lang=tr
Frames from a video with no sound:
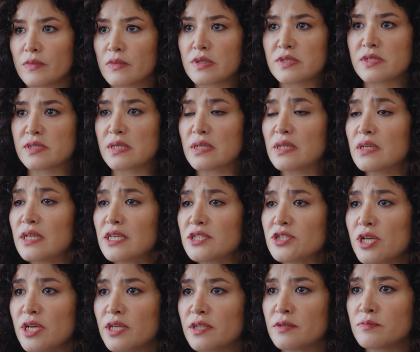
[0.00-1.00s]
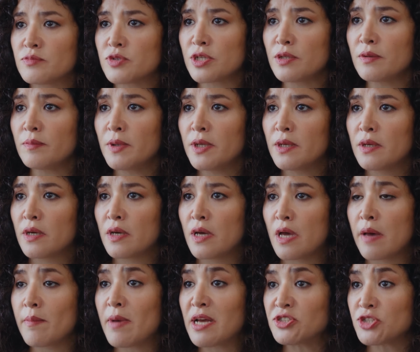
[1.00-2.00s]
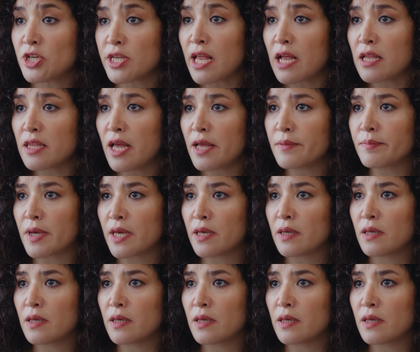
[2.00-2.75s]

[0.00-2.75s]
E, sinirli şey ettim canım. Hemen celallenme.